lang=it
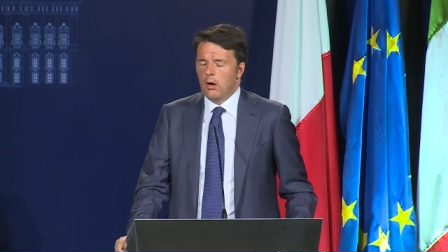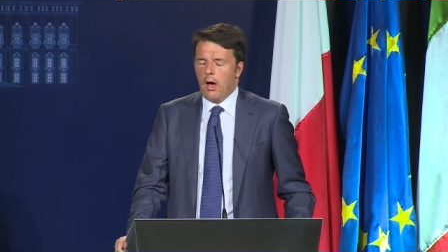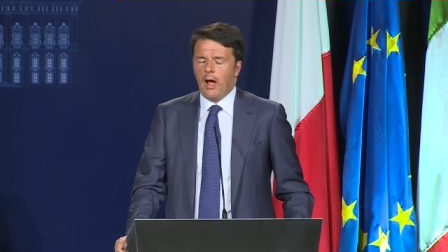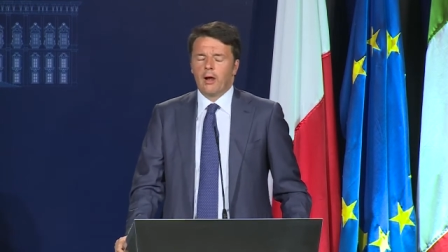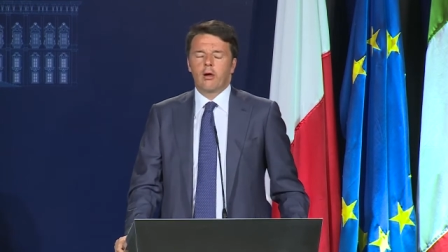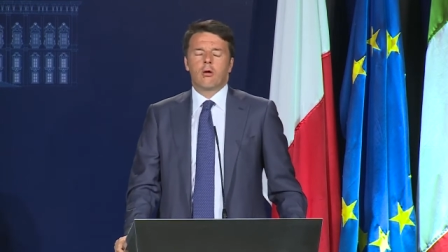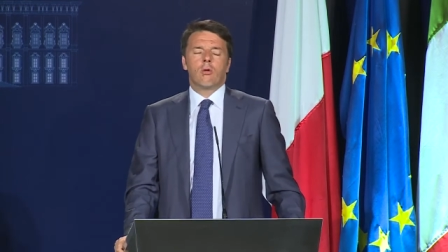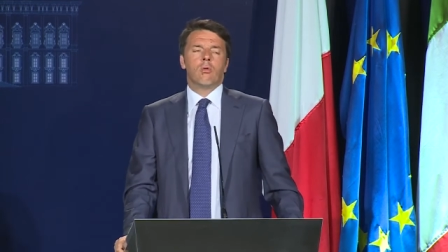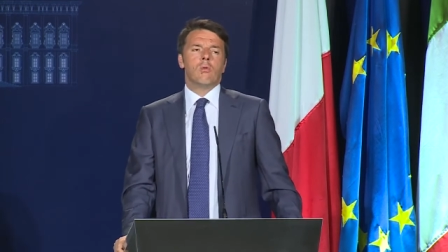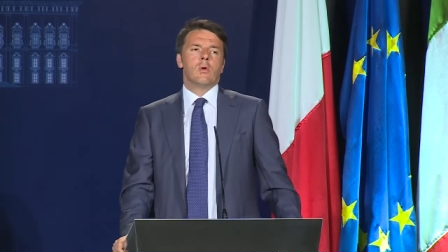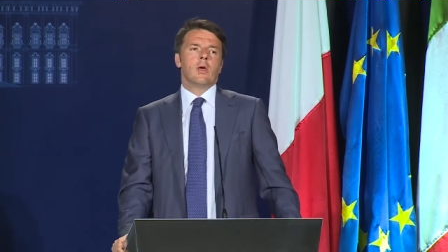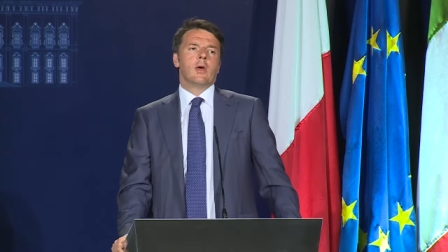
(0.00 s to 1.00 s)

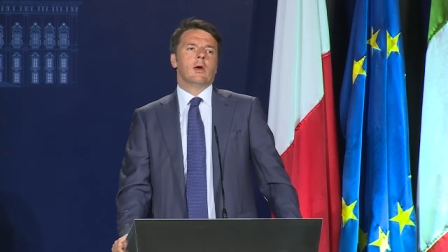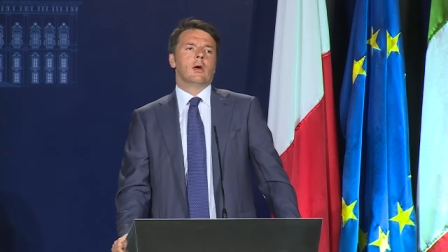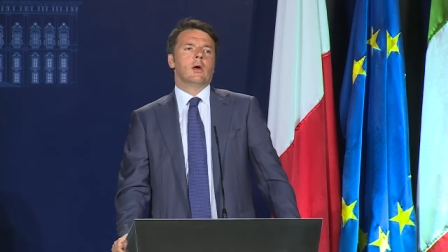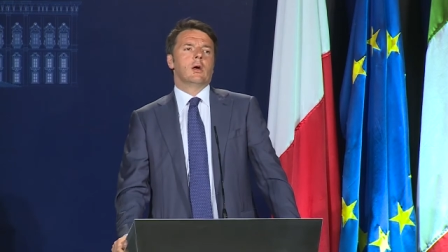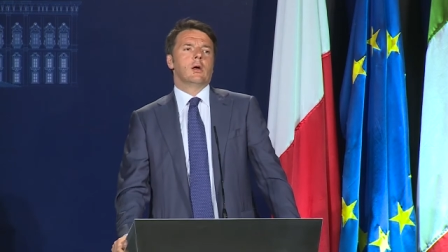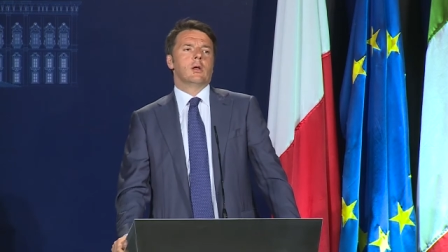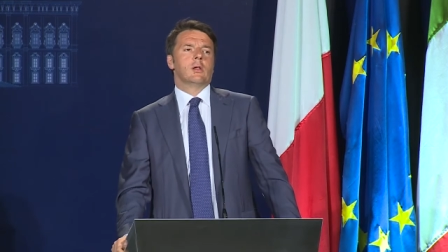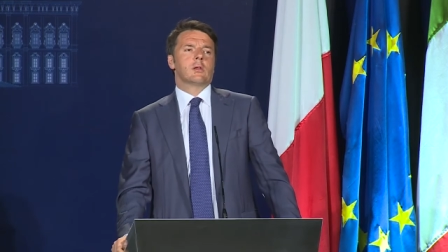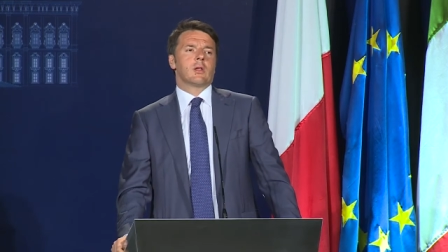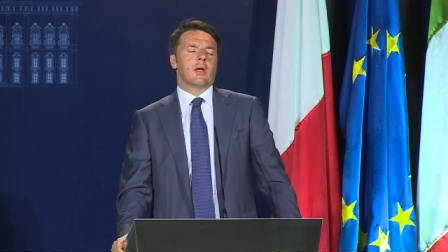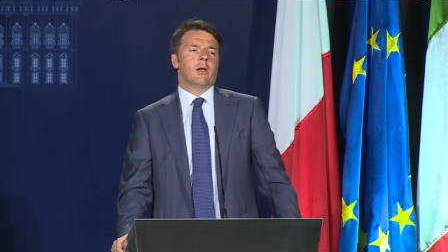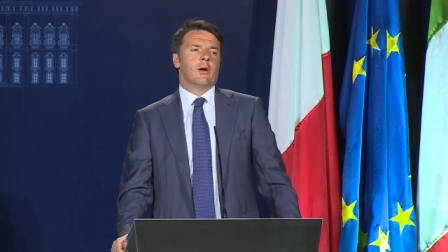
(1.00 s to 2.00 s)
alcuni
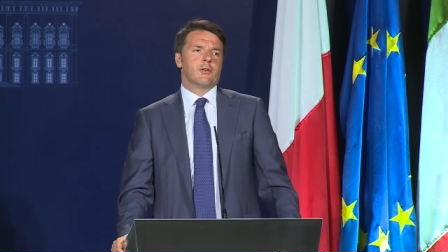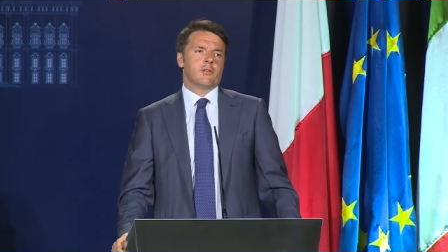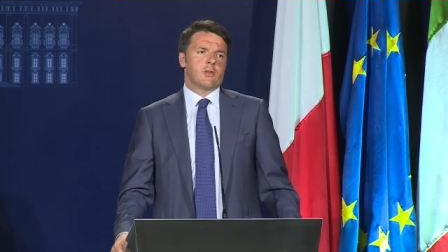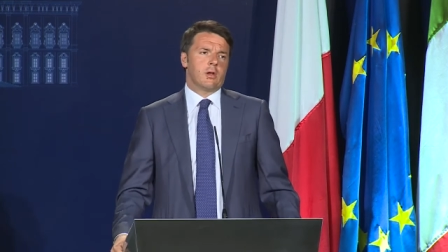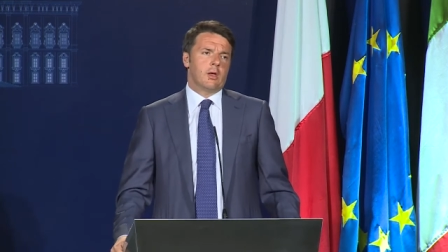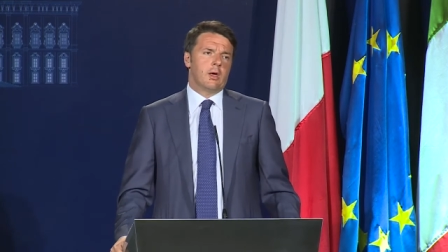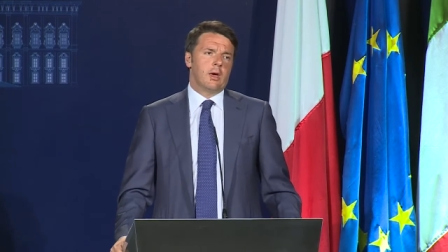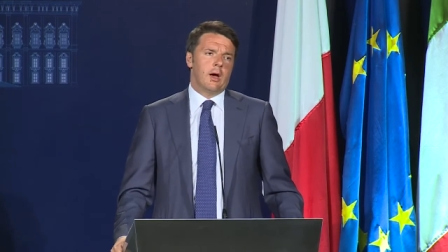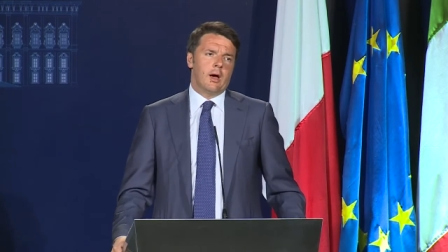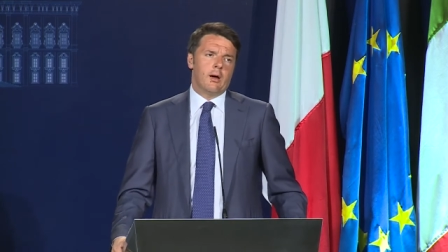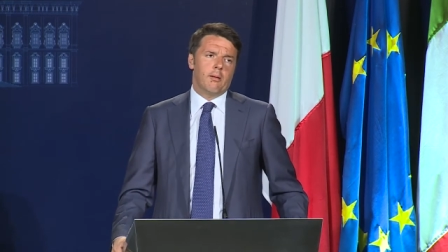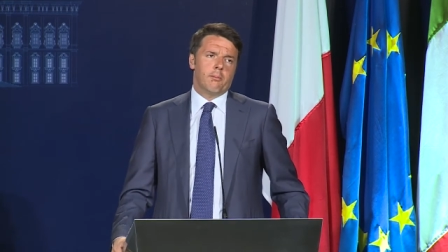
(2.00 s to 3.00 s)
tra i nostri
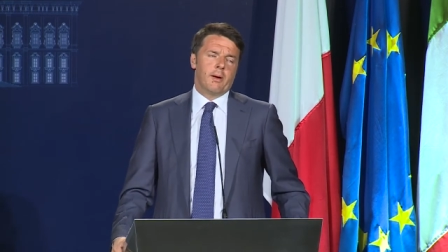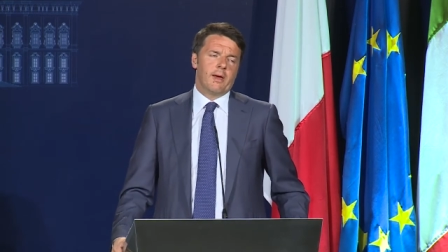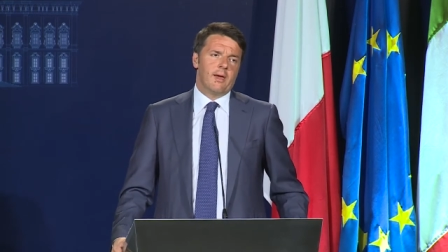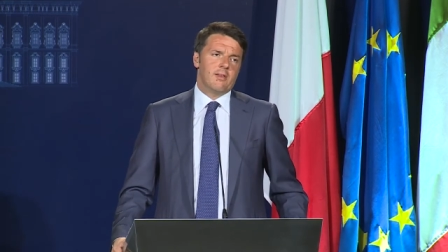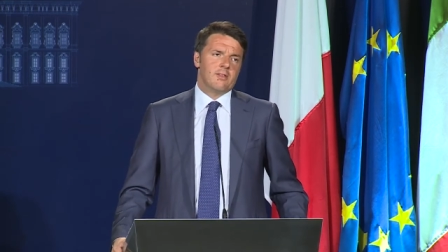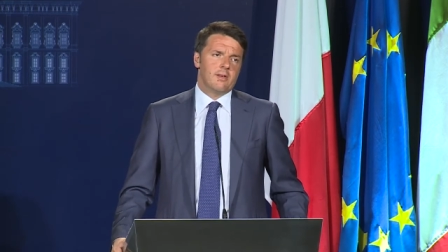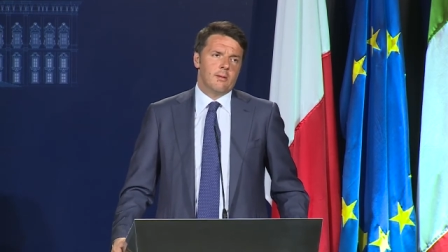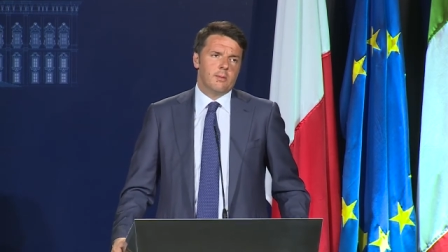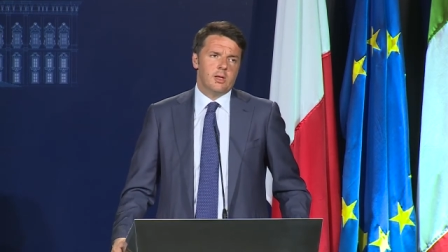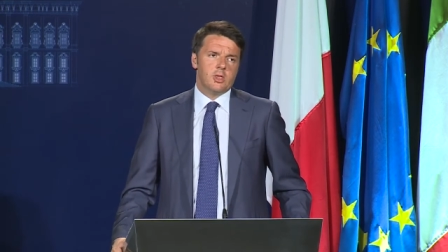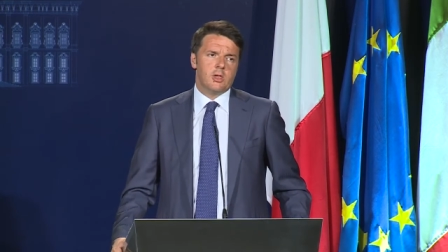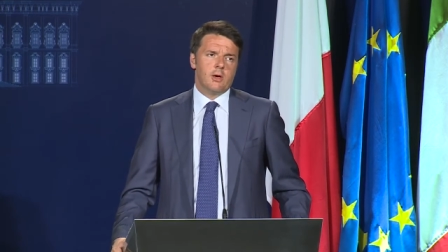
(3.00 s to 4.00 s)
paesi,
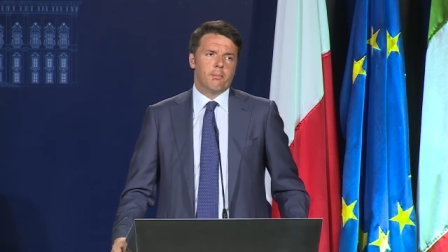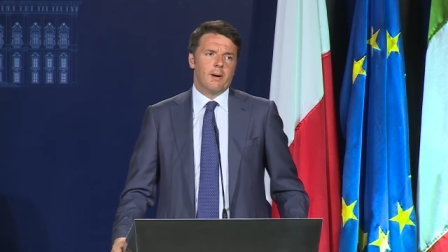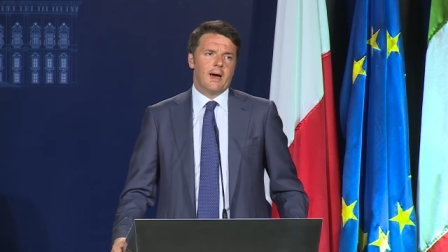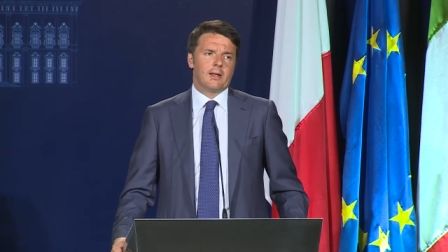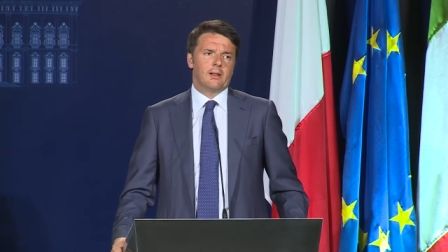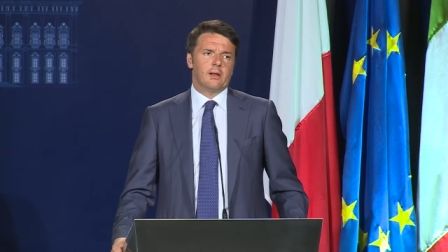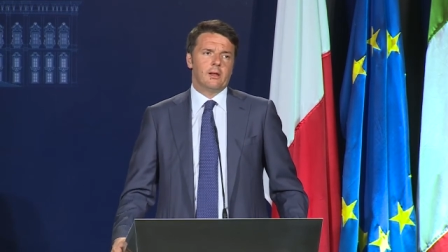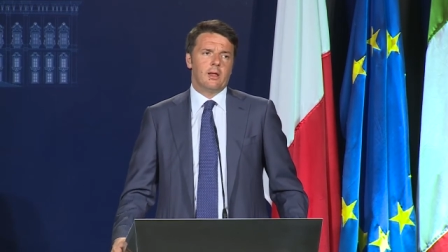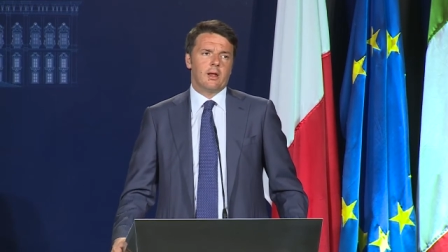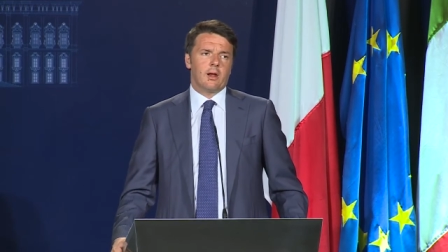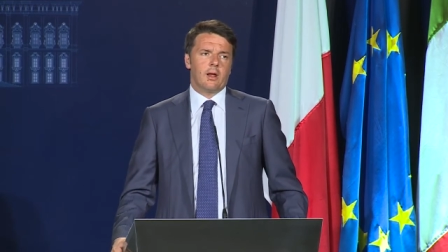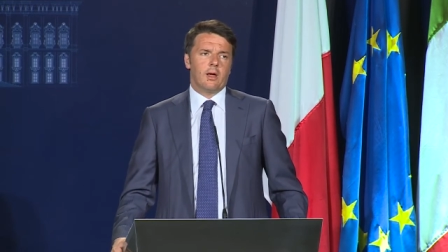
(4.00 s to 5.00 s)
amici e
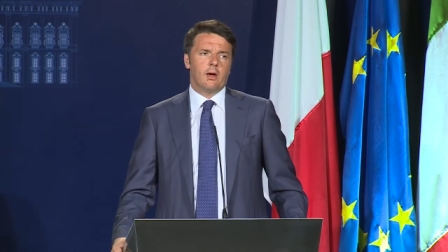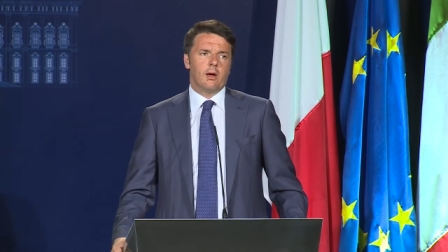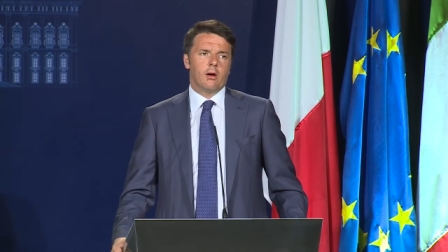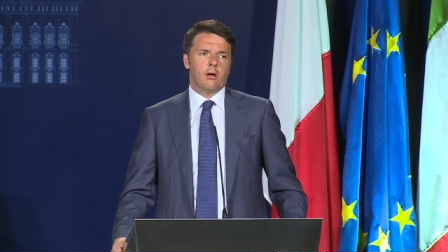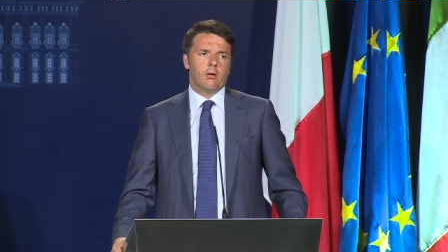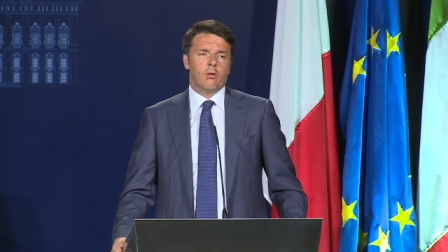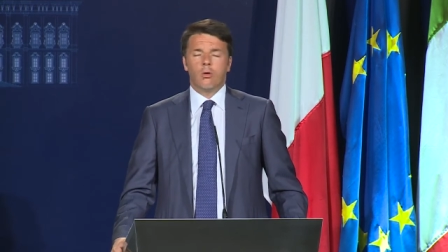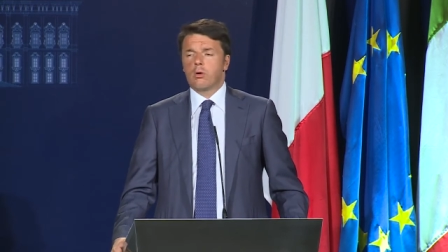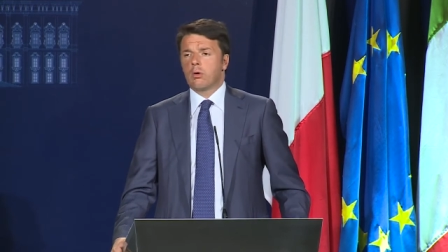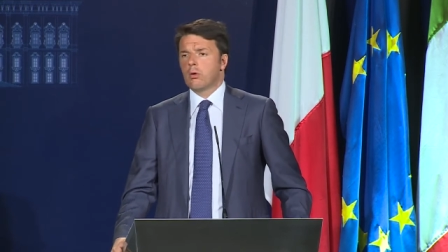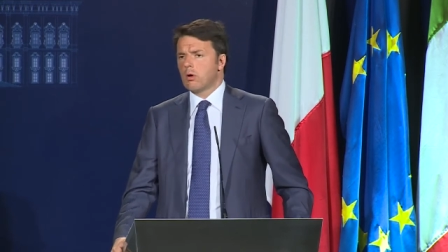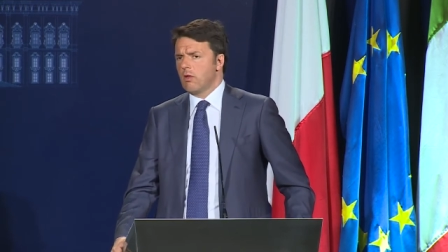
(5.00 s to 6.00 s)
partner eh,
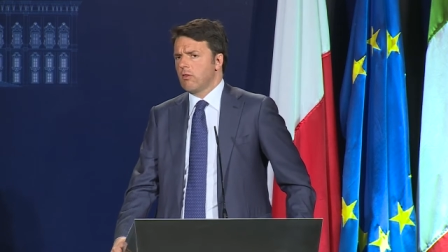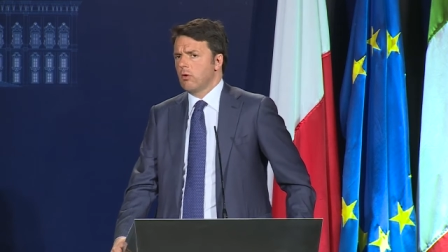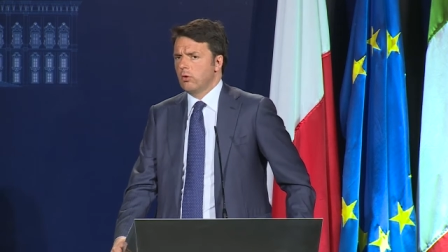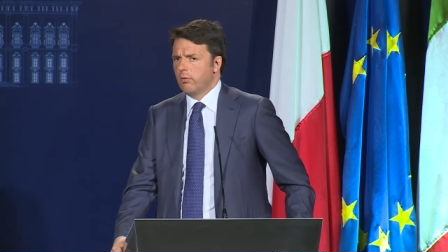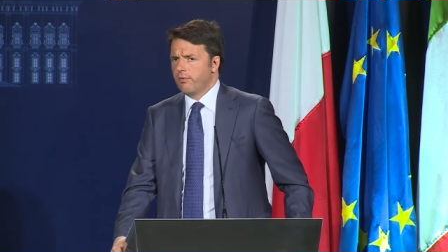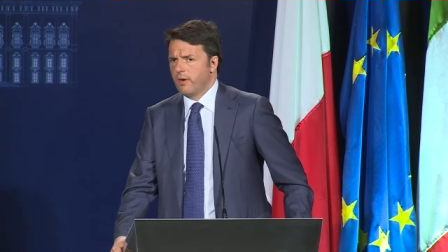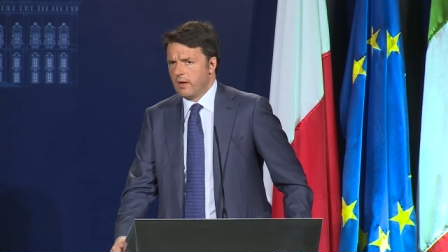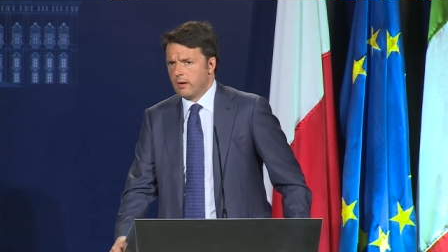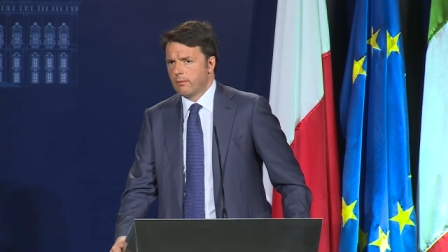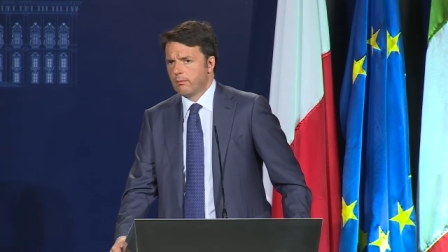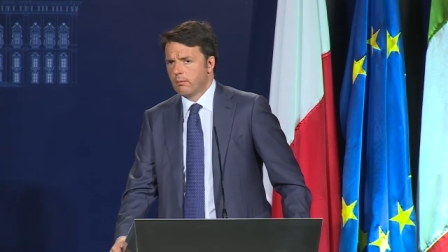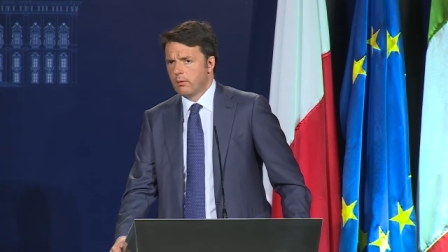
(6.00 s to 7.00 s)
corrono il rischio di fare.